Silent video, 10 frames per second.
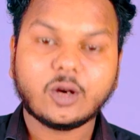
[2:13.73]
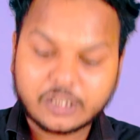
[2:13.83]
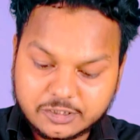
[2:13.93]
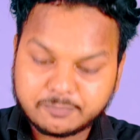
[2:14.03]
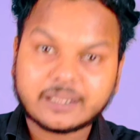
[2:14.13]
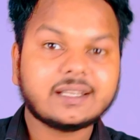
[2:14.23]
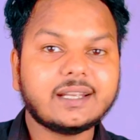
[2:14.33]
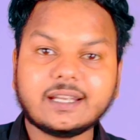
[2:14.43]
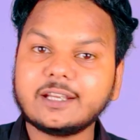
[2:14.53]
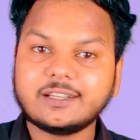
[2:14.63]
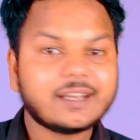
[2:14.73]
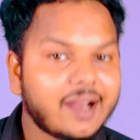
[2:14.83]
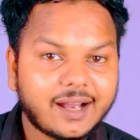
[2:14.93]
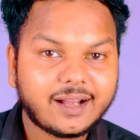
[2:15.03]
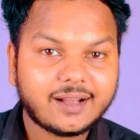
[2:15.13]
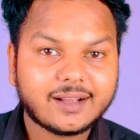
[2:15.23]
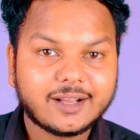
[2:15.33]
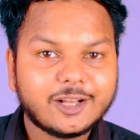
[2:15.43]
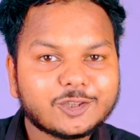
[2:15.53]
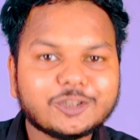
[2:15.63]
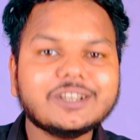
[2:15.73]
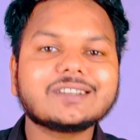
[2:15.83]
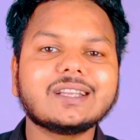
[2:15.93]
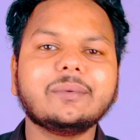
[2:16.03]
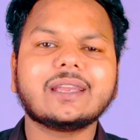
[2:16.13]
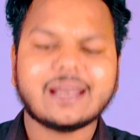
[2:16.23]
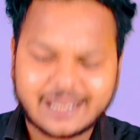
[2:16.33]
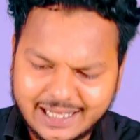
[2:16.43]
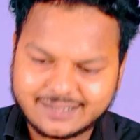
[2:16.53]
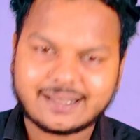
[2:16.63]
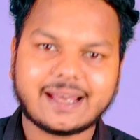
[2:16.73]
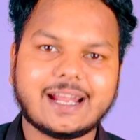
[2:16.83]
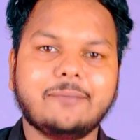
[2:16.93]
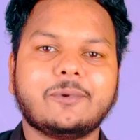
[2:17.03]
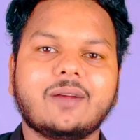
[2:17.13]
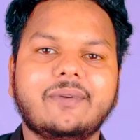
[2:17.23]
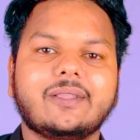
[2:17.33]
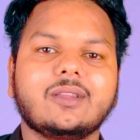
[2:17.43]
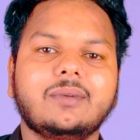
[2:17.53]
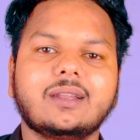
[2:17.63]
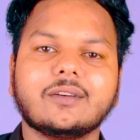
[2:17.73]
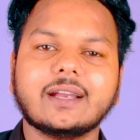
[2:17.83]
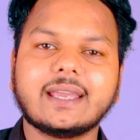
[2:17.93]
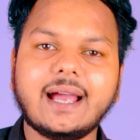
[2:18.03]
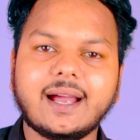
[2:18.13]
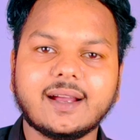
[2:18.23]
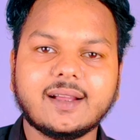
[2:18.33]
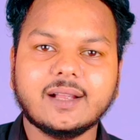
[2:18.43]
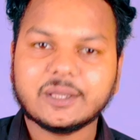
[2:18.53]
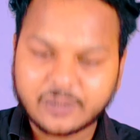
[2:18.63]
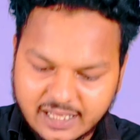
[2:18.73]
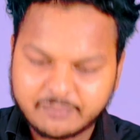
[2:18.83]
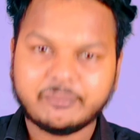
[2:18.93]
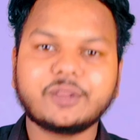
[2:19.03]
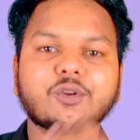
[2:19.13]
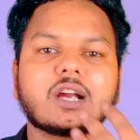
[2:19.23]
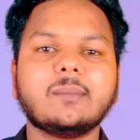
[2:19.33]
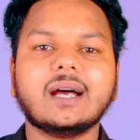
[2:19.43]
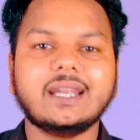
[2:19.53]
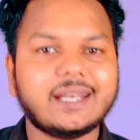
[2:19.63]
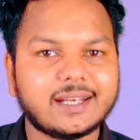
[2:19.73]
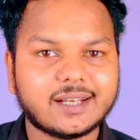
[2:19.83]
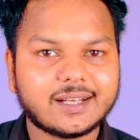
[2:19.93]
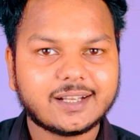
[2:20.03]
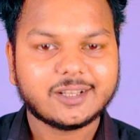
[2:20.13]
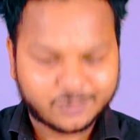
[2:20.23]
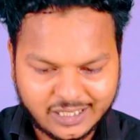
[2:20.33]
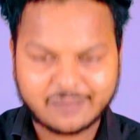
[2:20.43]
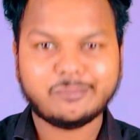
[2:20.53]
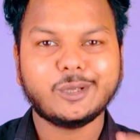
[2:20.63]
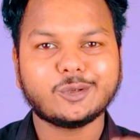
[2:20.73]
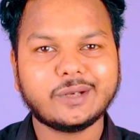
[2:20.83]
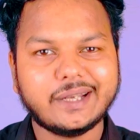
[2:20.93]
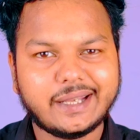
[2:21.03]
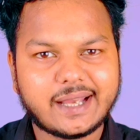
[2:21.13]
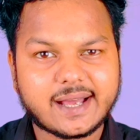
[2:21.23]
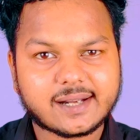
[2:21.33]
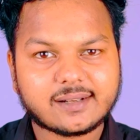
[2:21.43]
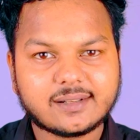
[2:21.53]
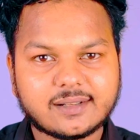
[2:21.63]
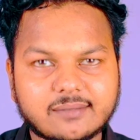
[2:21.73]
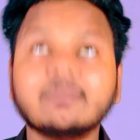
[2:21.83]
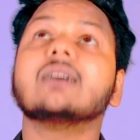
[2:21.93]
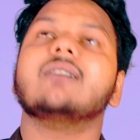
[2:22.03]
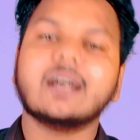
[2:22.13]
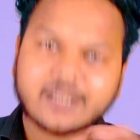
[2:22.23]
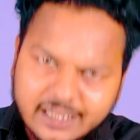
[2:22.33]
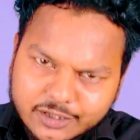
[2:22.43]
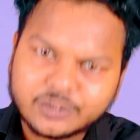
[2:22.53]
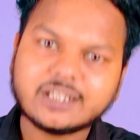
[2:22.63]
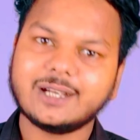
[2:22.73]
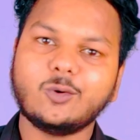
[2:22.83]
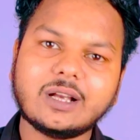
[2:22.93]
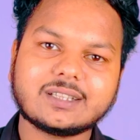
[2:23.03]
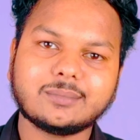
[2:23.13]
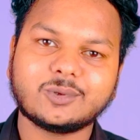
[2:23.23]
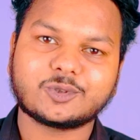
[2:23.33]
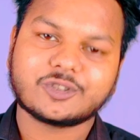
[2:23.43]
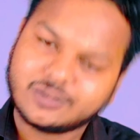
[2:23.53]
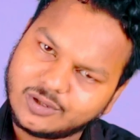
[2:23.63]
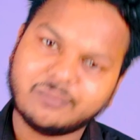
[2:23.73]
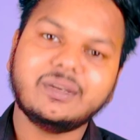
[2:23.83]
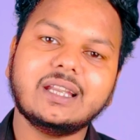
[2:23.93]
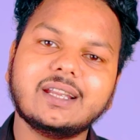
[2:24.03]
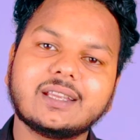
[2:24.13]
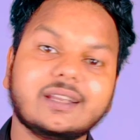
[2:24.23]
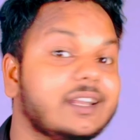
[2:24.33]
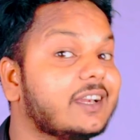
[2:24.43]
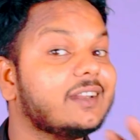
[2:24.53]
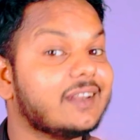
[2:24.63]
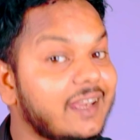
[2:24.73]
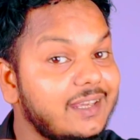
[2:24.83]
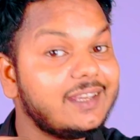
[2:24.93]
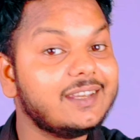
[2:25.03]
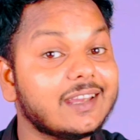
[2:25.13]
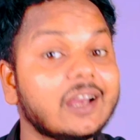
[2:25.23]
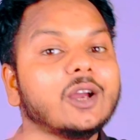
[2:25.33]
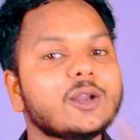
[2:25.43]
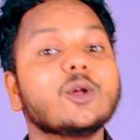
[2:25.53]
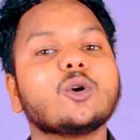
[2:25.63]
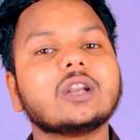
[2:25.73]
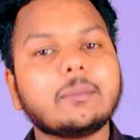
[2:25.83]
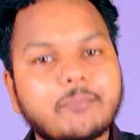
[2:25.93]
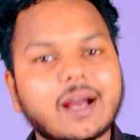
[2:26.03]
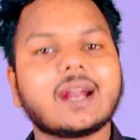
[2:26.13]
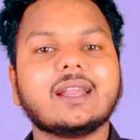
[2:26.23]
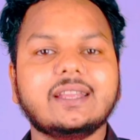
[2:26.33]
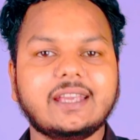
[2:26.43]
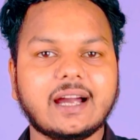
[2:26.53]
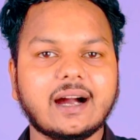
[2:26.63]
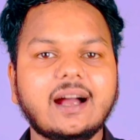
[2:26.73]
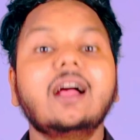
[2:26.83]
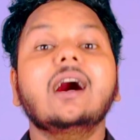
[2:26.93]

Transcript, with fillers: और इस बंदे ने दिखा तो इसने भी कह रहे सारा प्रॉफिट तुम ही लोगे क्या थोड़ा हम भी तो कमा लें थोड़ा हम भी तो ले ले यार भगवान का ही तो दिया हुआ सब कुछ तो हम भी ले लेते हैं लेकिन नहीं लोगों ने पकड़ लिया